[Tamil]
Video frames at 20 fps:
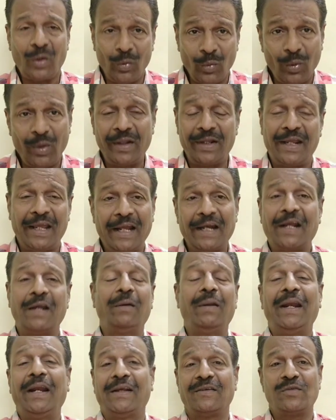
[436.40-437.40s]
உங்களுக்கு
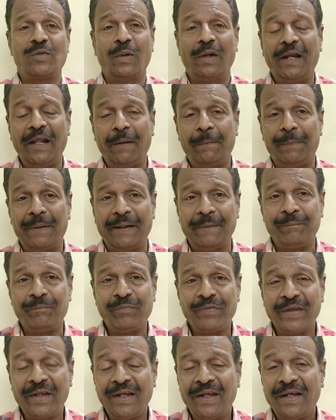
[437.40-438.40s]
ஏற்கனவே நான் சொல்லியிருப்பேன்
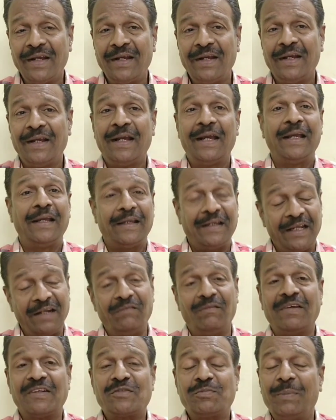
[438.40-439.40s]

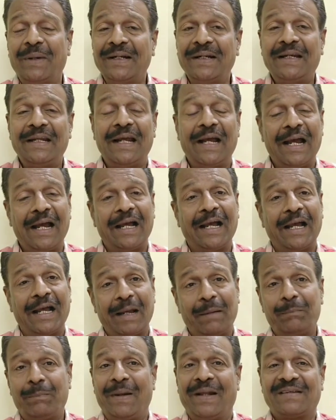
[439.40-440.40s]
இன்வெஸ்ட்மெண்ட்
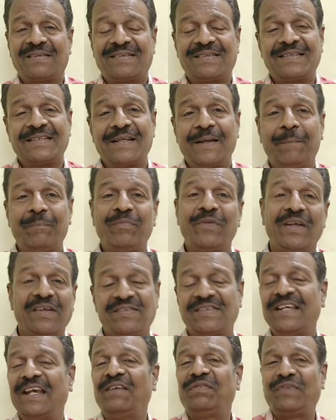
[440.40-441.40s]
ப்ளஸ்
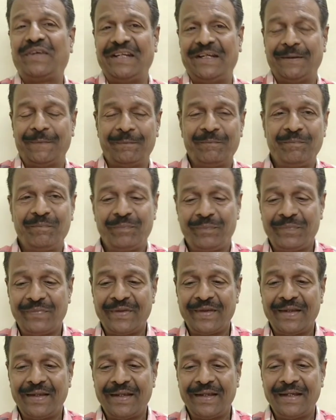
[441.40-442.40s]
சேஃப்டி
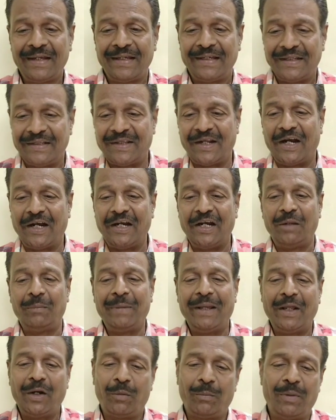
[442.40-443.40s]
இது
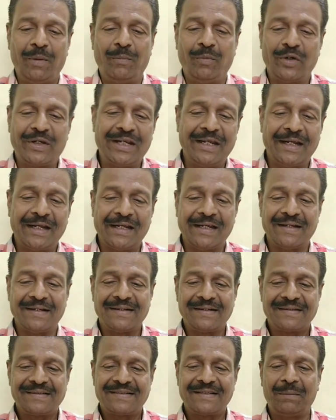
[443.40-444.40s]
ரெண்டுமே ரொம்ப முக்கியங்க
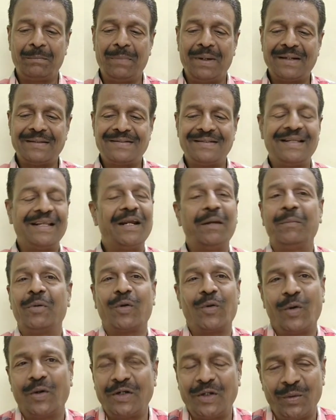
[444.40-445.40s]
சம்பாரிச்சதை நம்ம
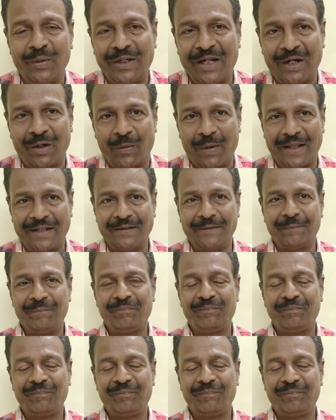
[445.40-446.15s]
கோட்டை விட்டுறக்கூடாது